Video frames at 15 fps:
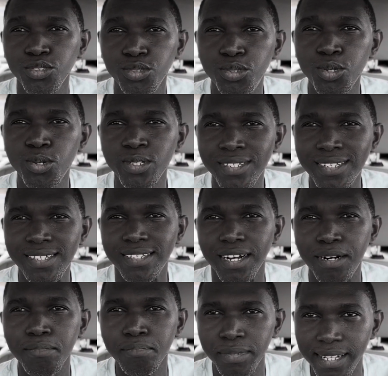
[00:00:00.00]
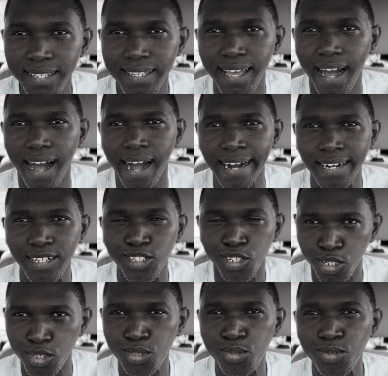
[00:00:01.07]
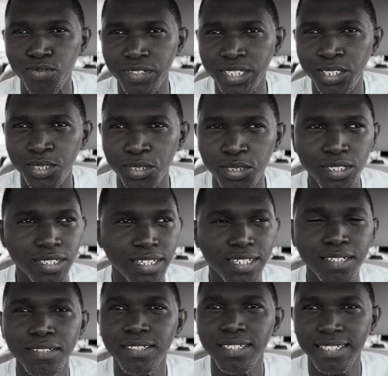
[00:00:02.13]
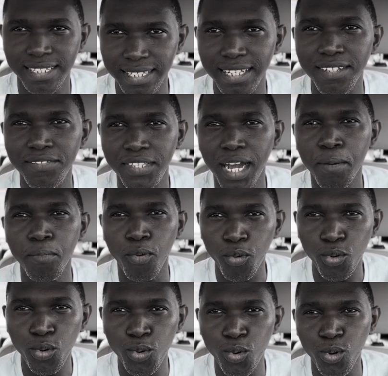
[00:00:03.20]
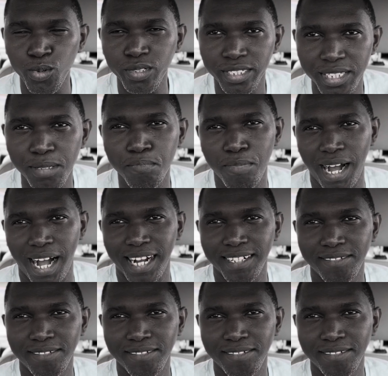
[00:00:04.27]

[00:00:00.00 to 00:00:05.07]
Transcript: 200 milliards retrouvés chez Sylvia Bongo Ondimba.